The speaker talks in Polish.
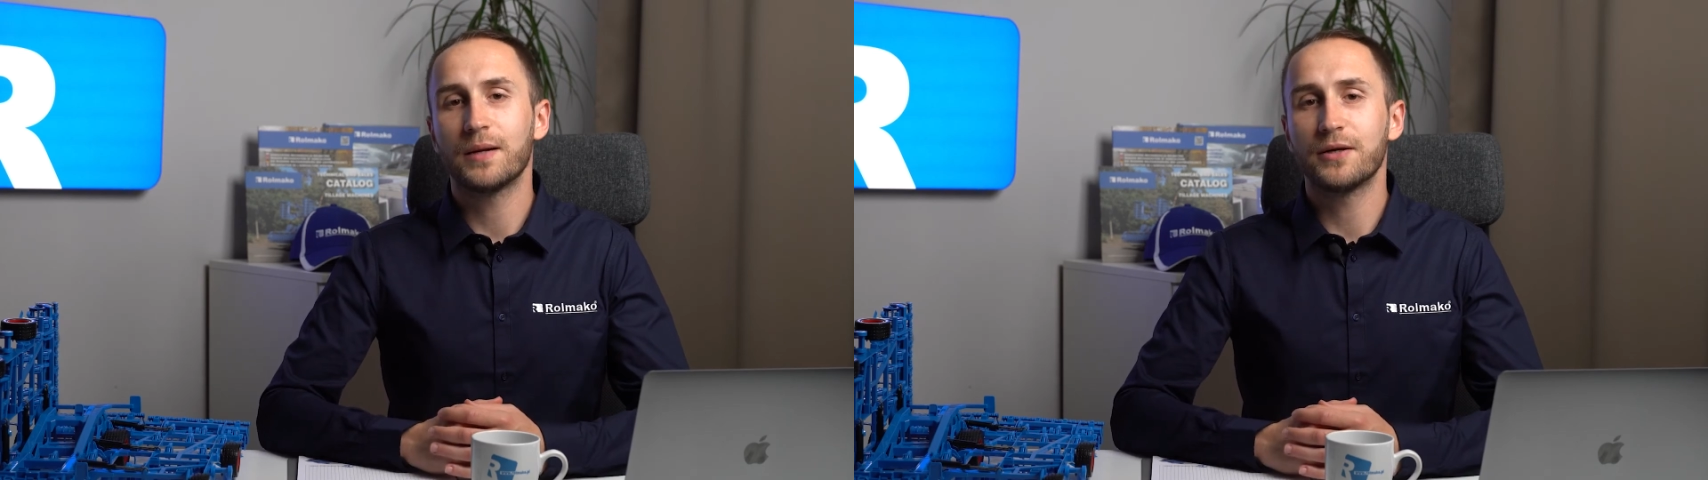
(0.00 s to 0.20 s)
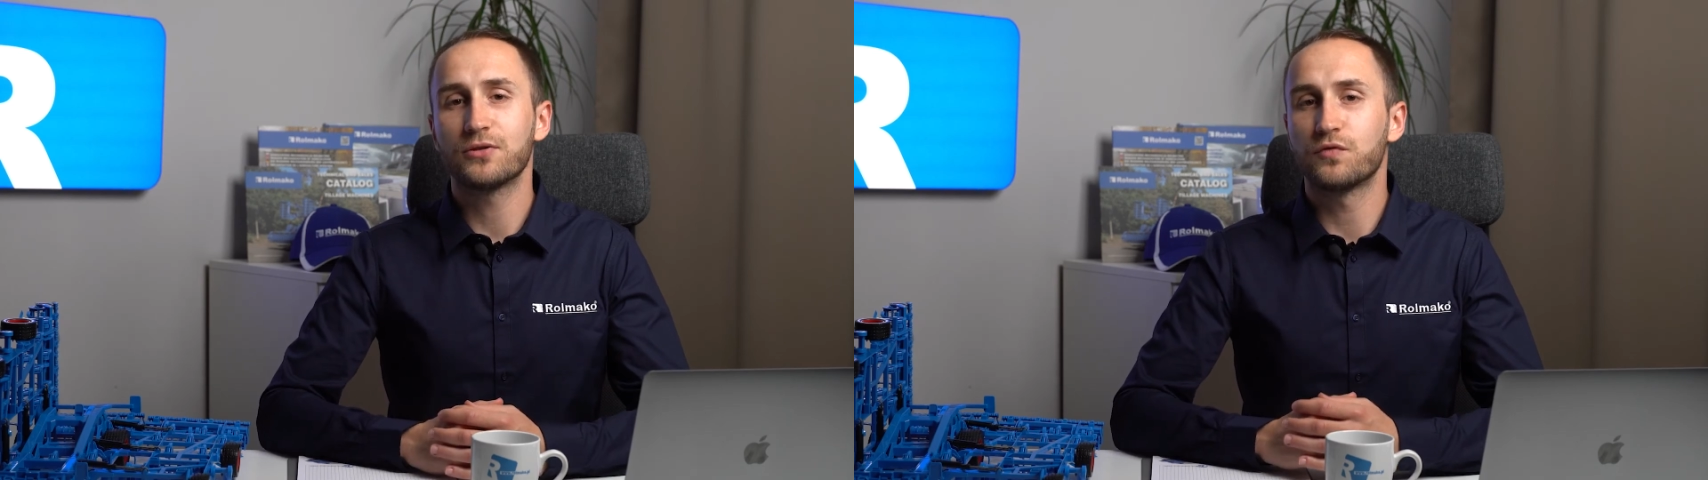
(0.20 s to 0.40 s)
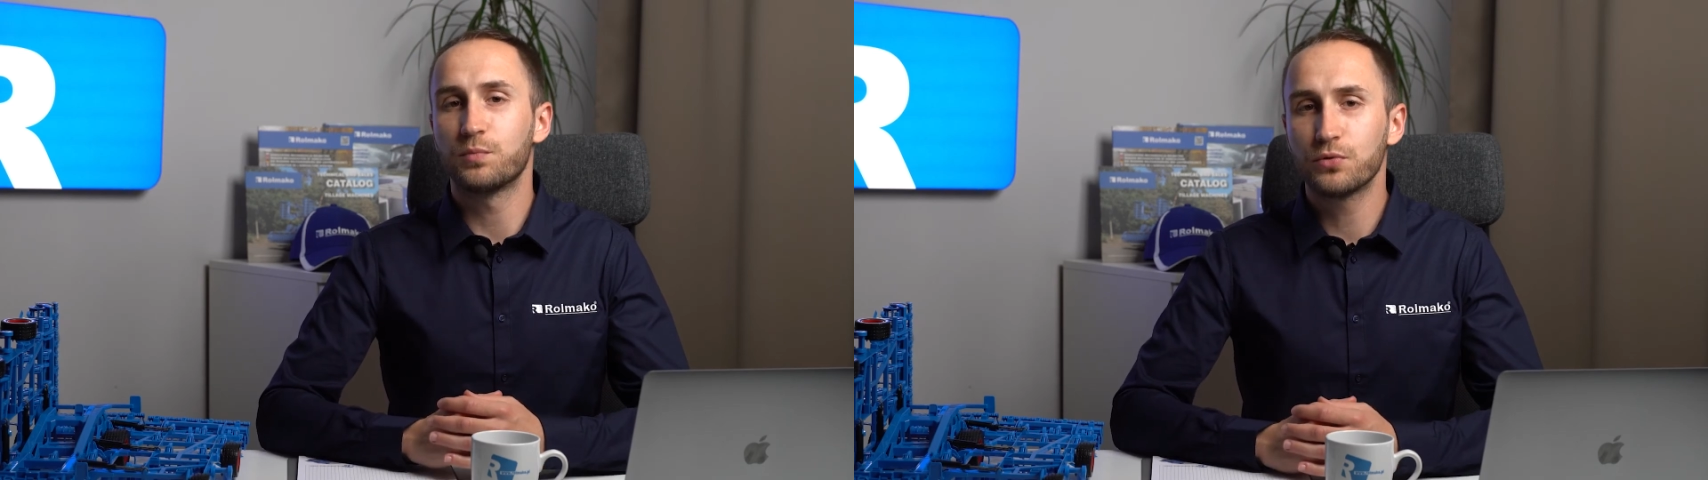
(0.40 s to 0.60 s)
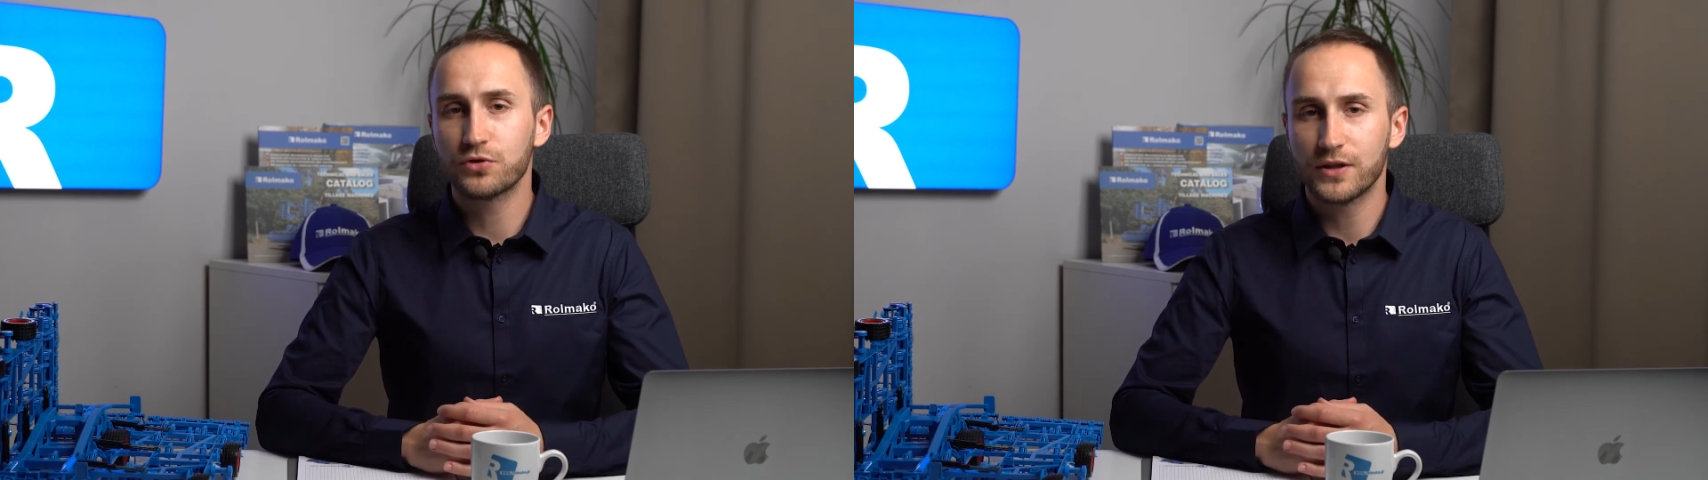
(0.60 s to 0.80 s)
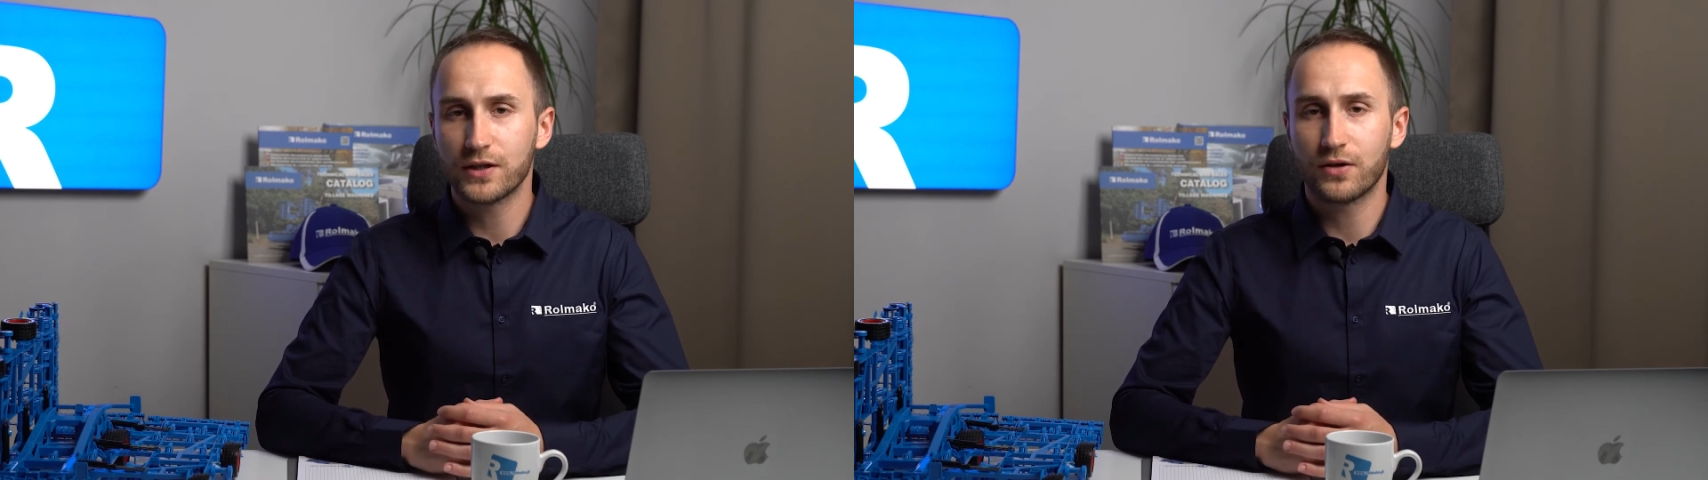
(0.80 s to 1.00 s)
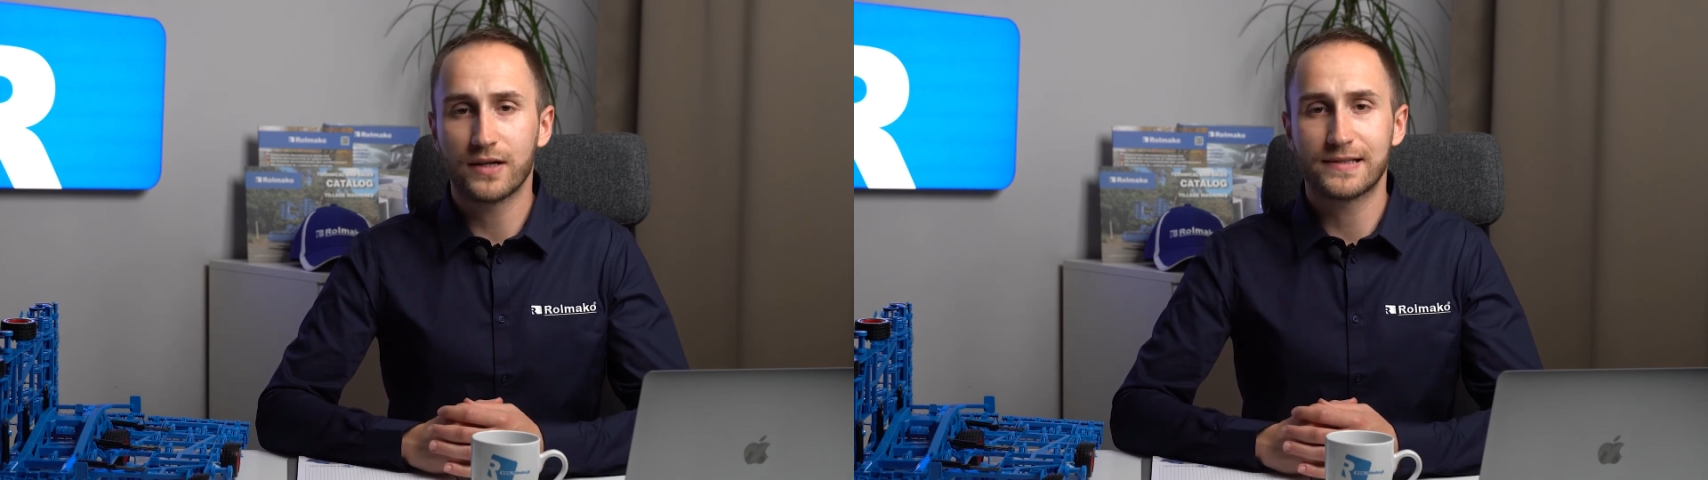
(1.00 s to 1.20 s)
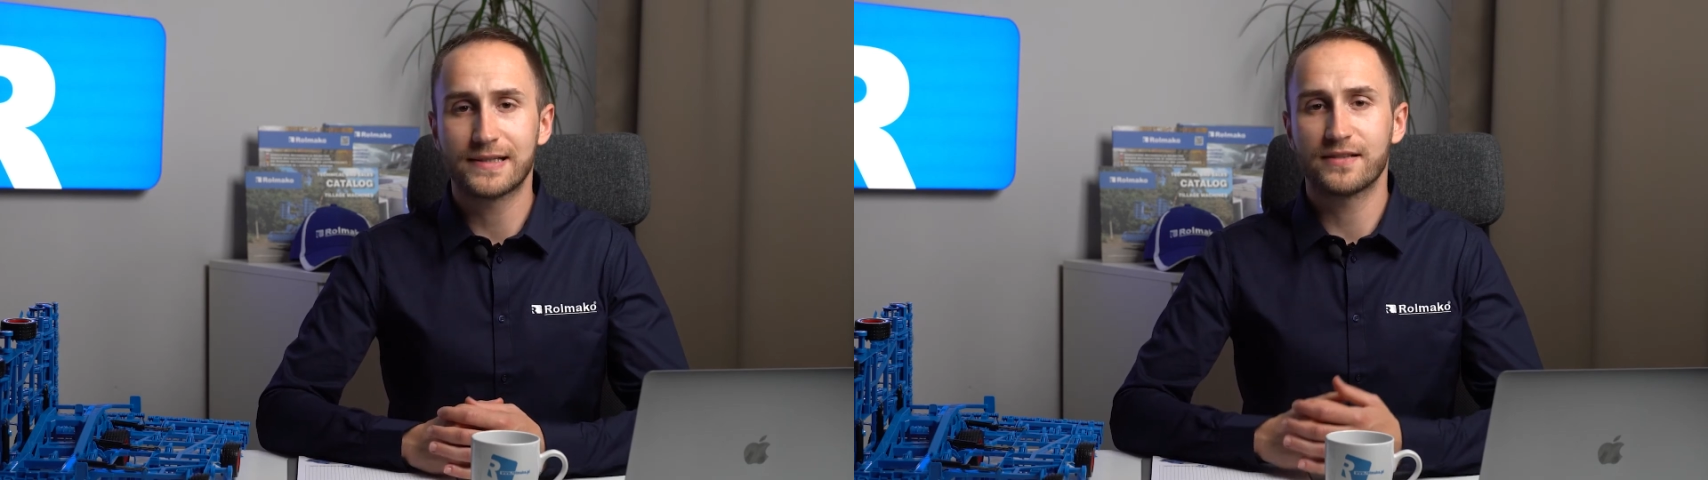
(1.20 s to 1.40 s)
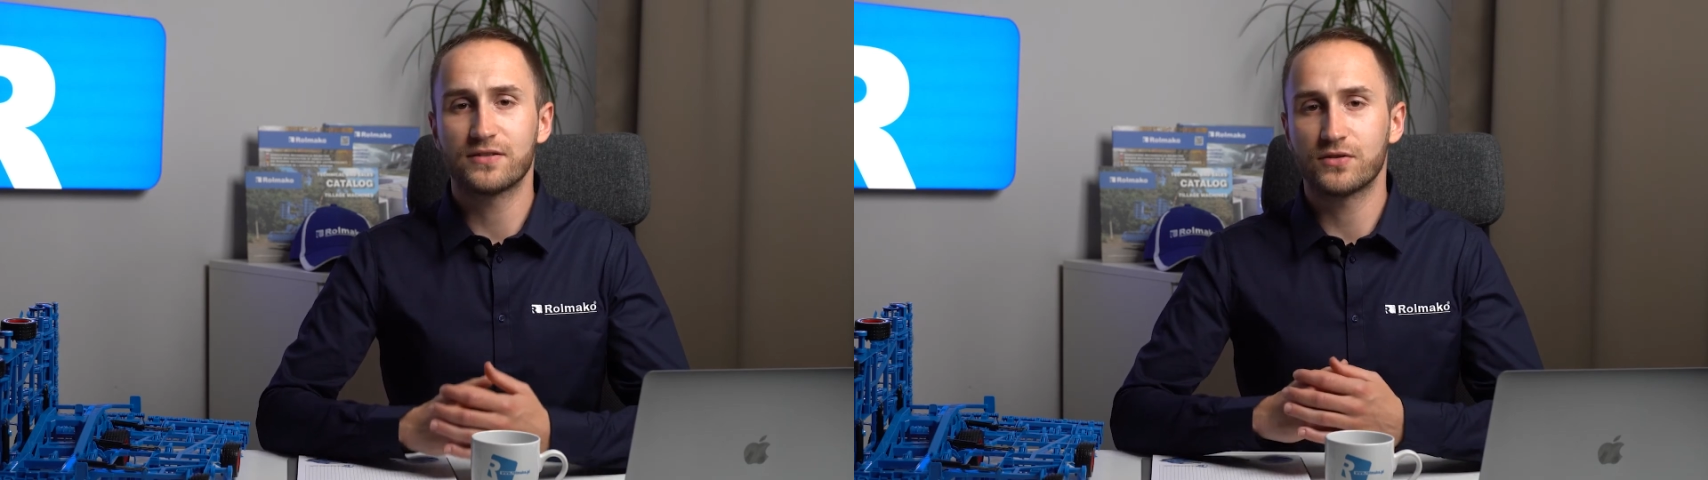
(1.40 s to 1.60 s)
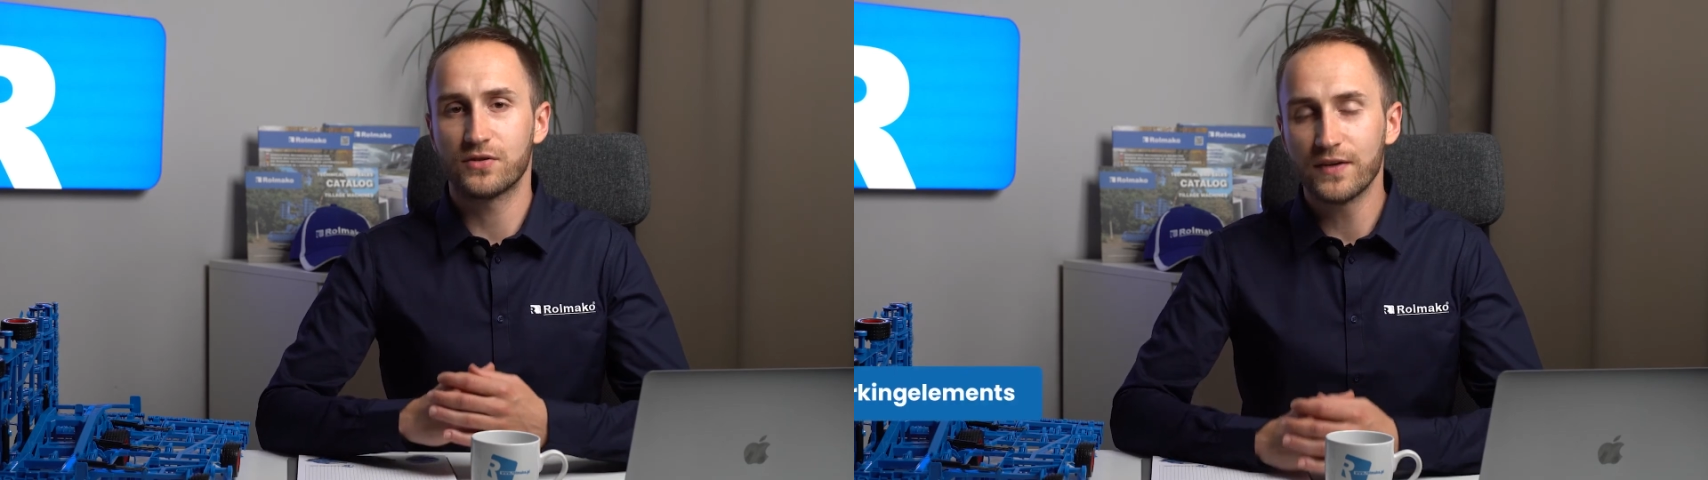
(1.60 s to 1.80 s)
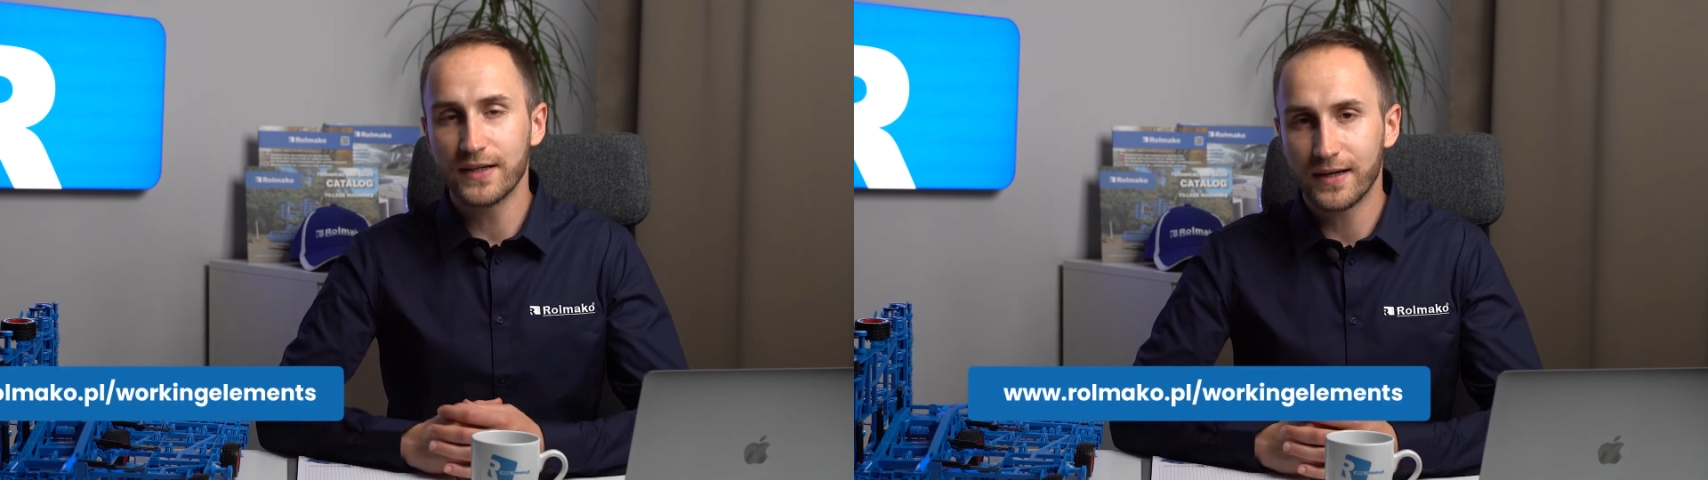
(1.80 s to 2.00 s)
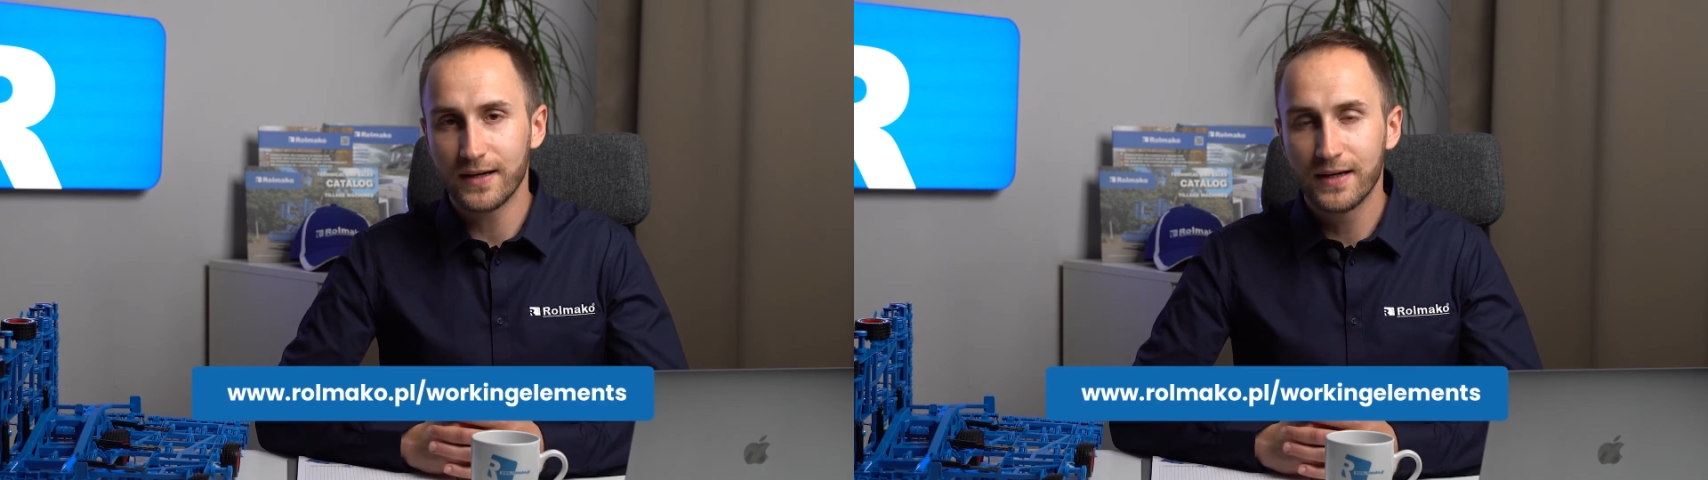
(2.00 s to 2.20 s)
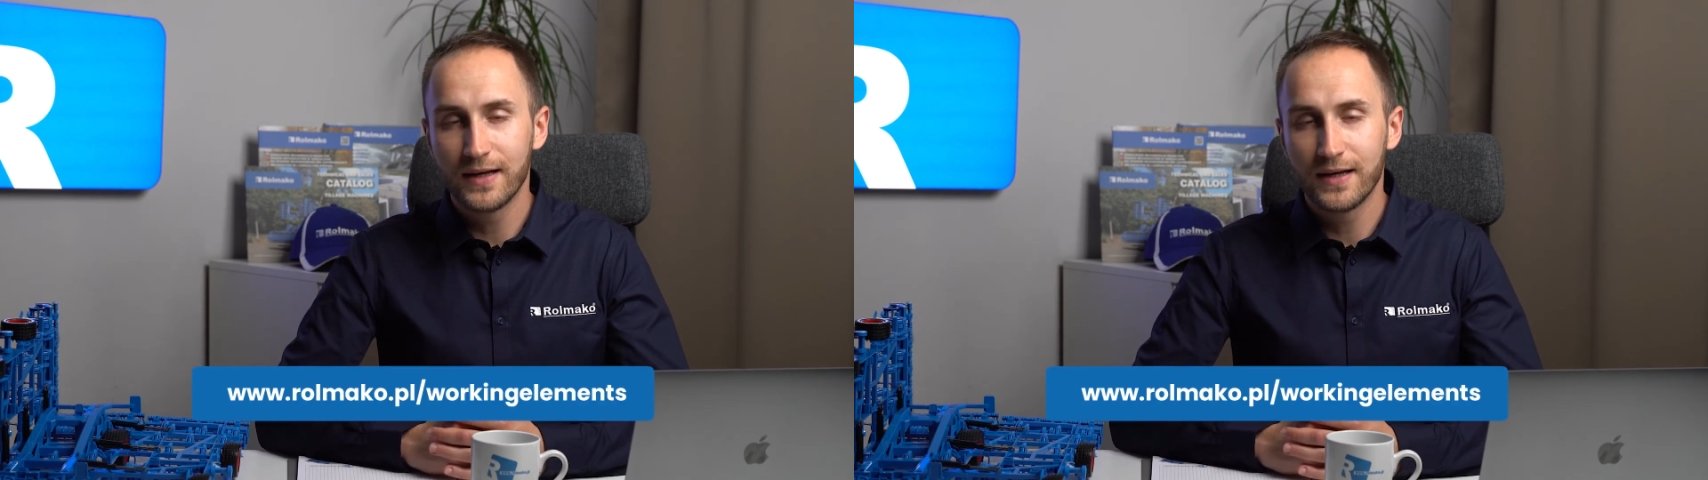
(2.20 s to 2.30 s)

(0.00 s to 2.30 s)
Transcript: elementów płużnych oraz ich zastosowania,